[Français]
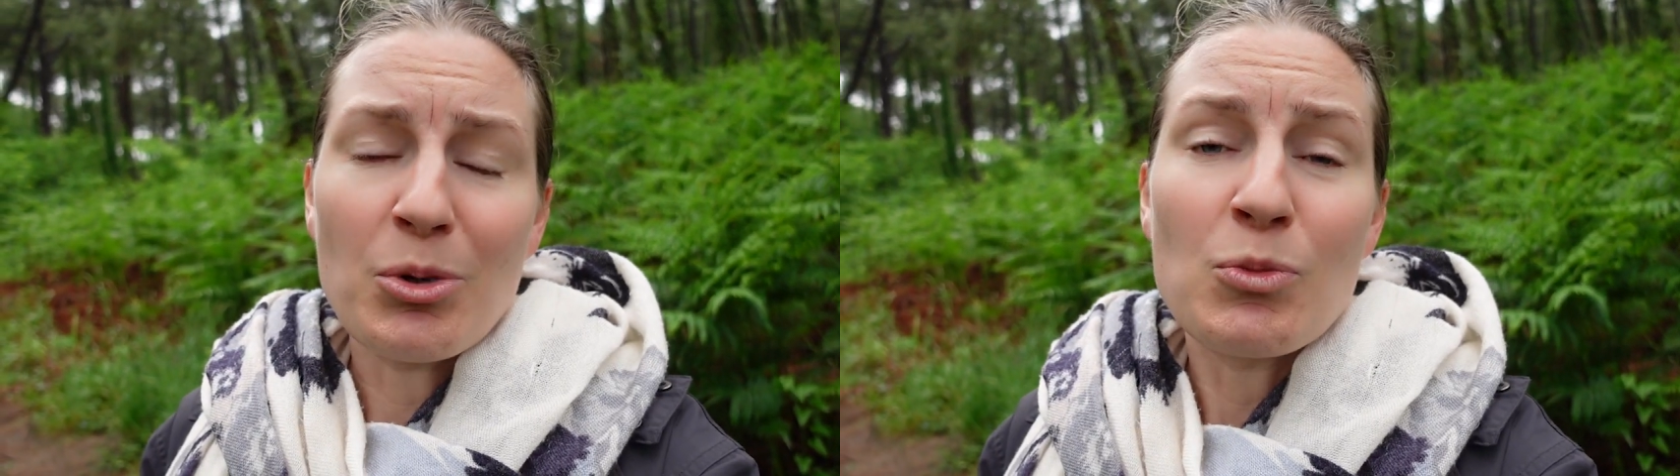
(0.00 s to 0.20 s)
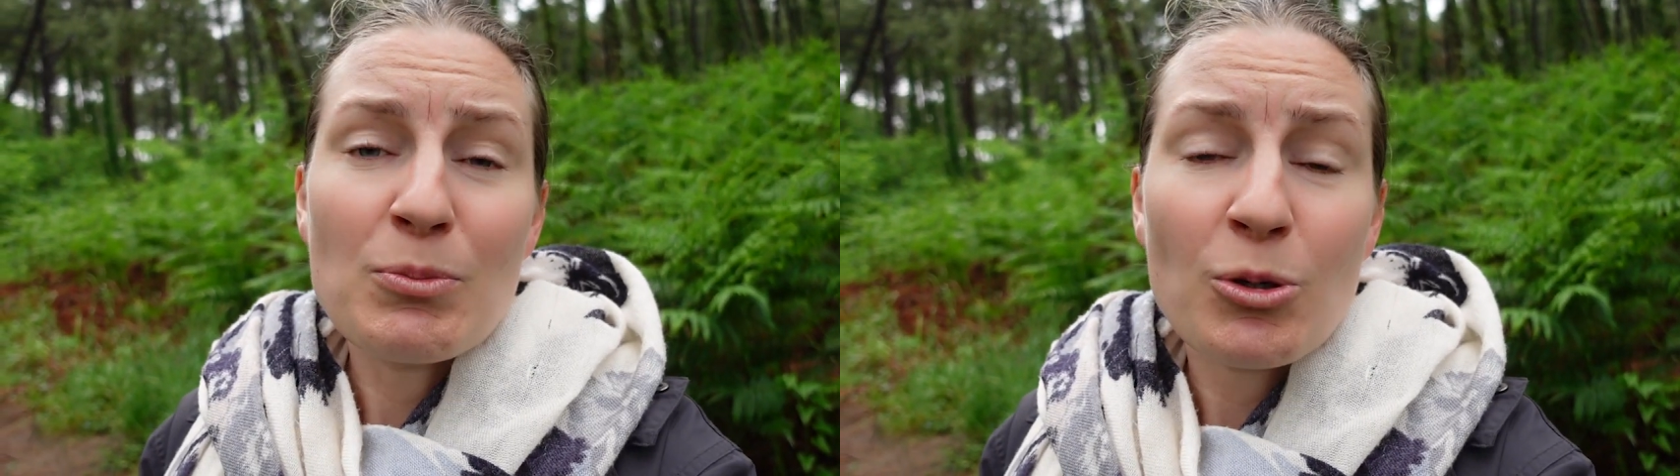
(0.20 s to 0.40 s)

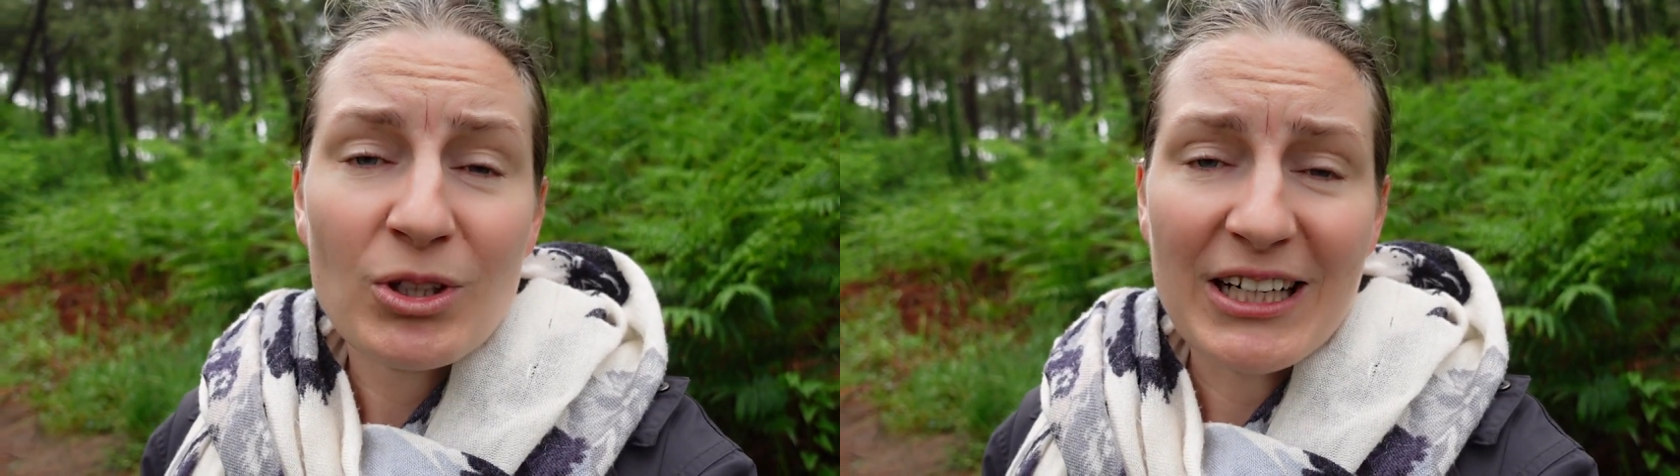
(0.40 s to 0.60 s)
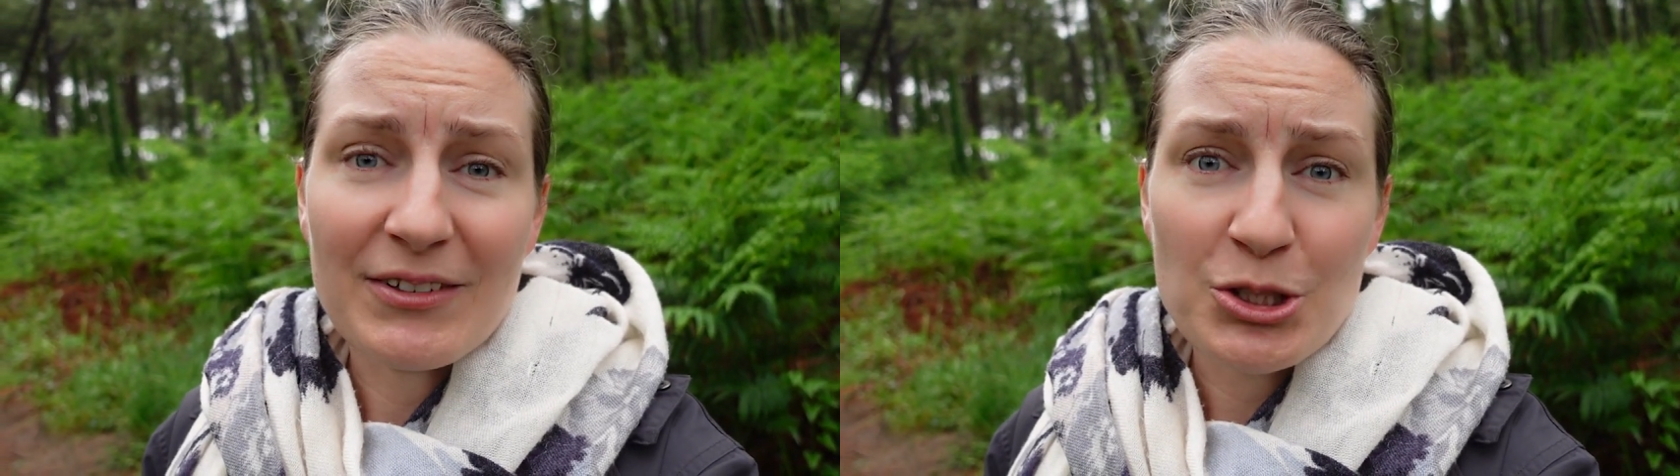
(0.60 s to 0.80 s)
moi, pour mon
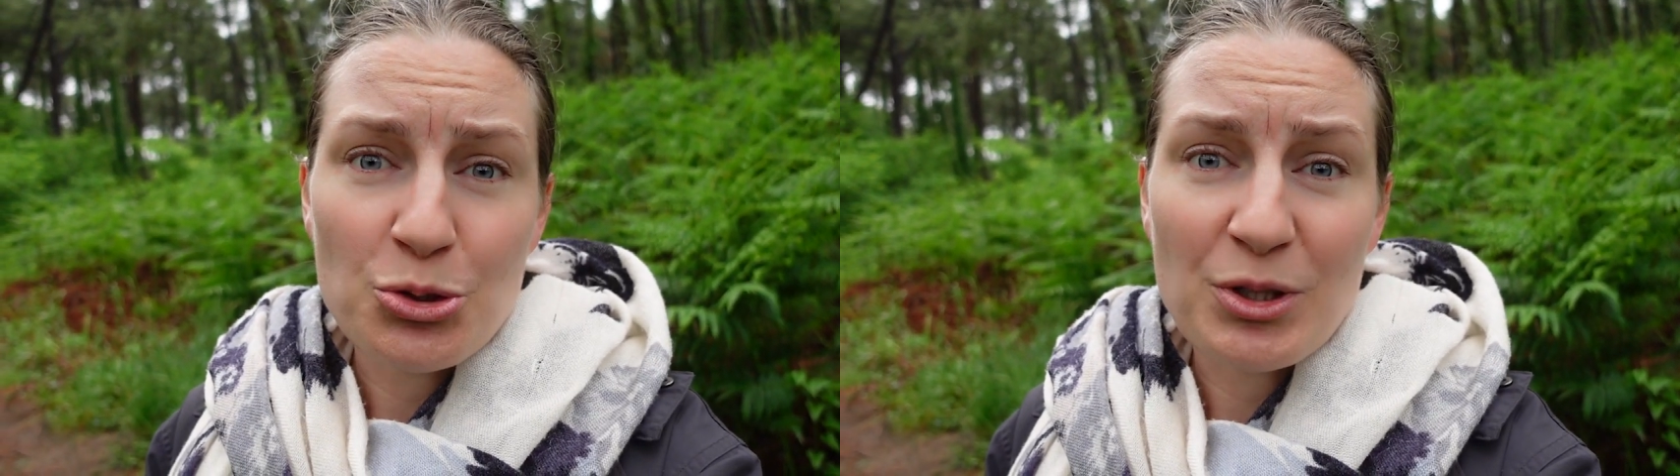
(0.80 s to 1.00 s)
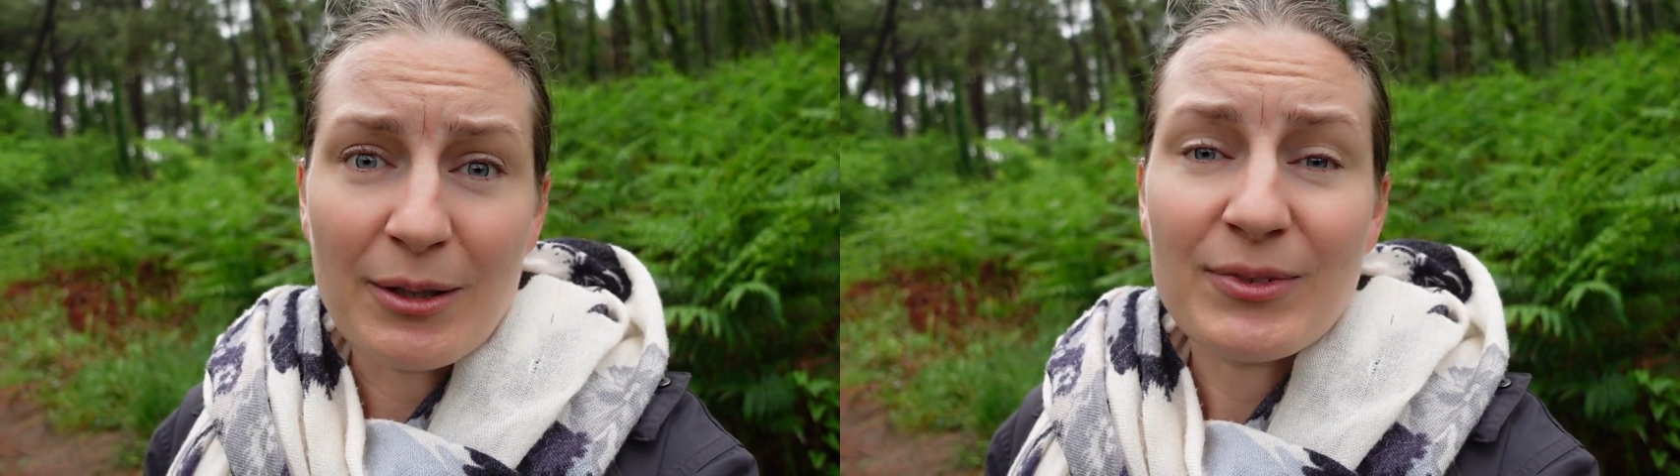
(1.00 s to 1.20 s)
travail, je
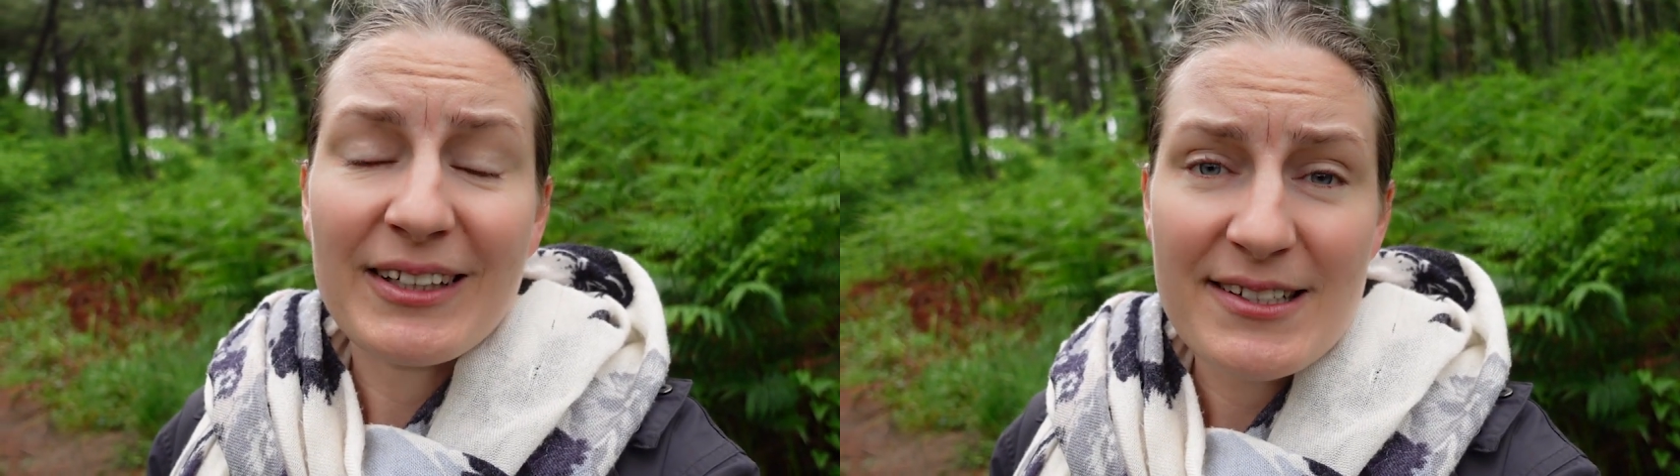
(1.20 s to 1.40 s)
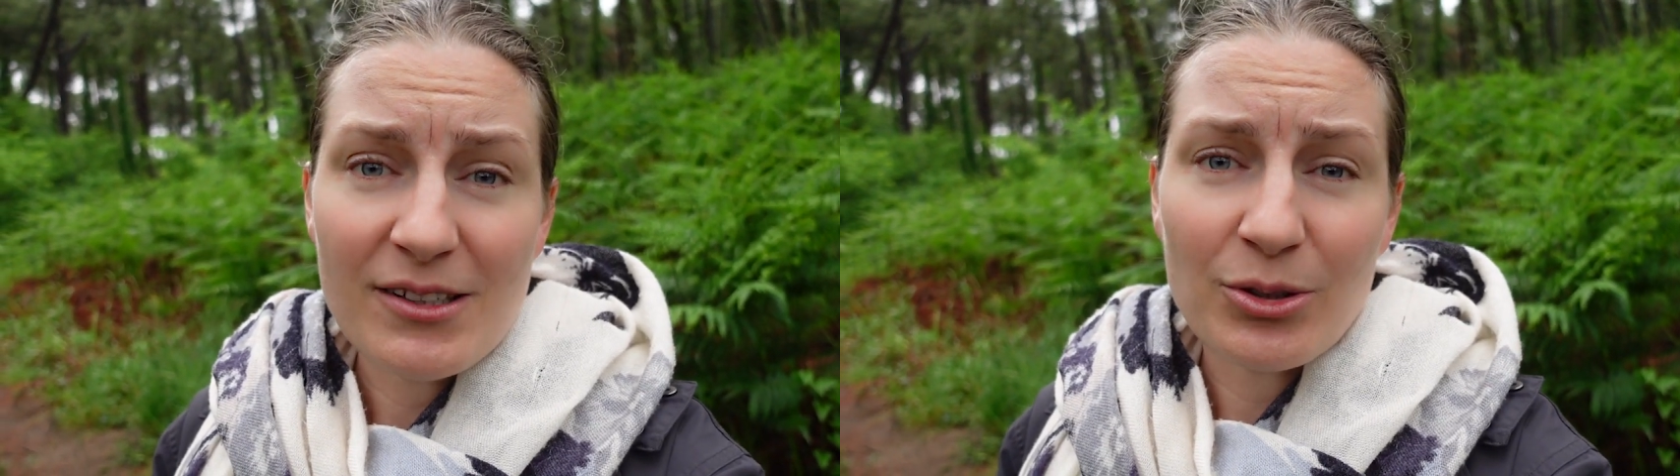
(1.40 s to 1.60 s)
suis quand même
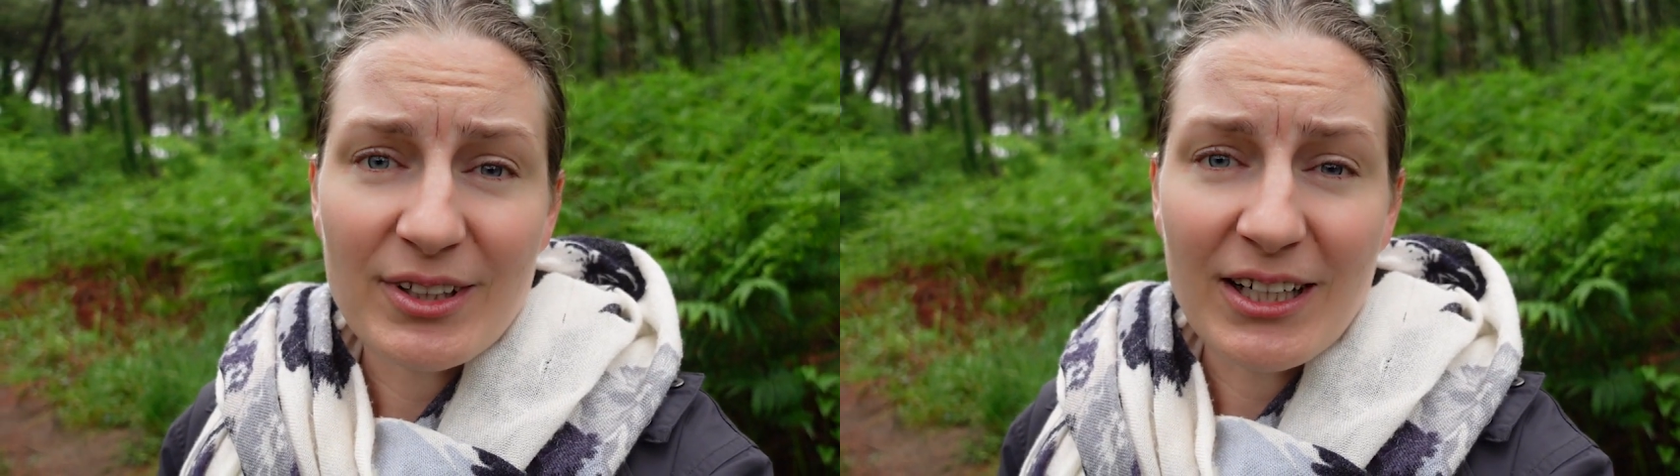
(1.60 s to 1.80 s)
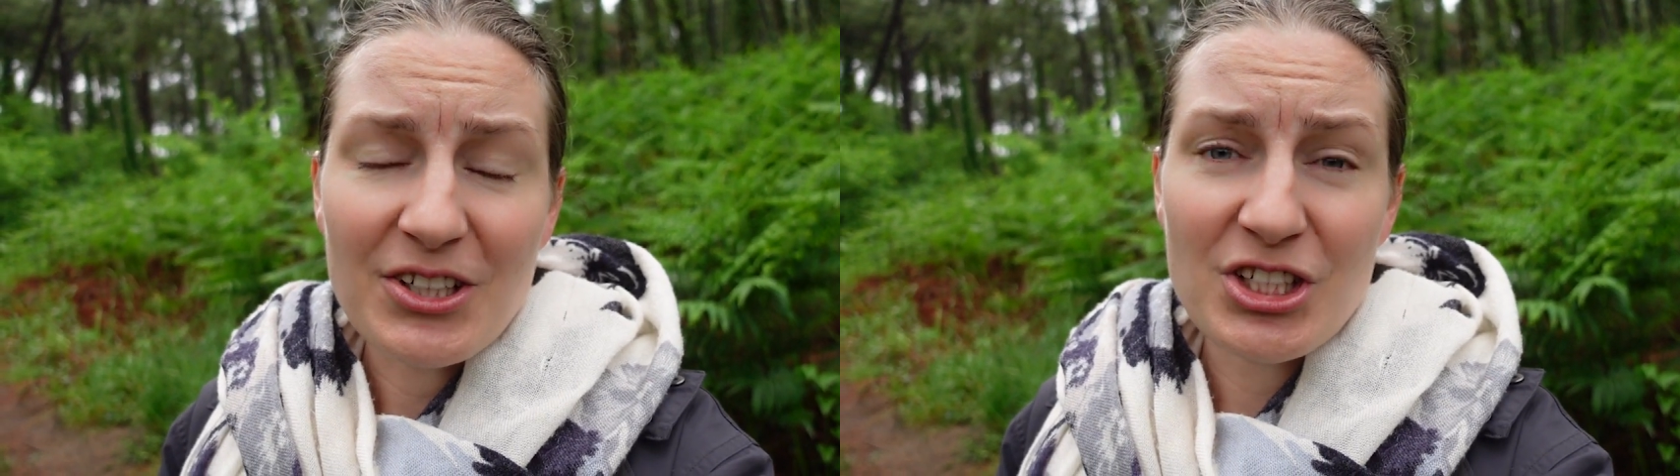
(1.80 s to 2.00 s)
très en retard.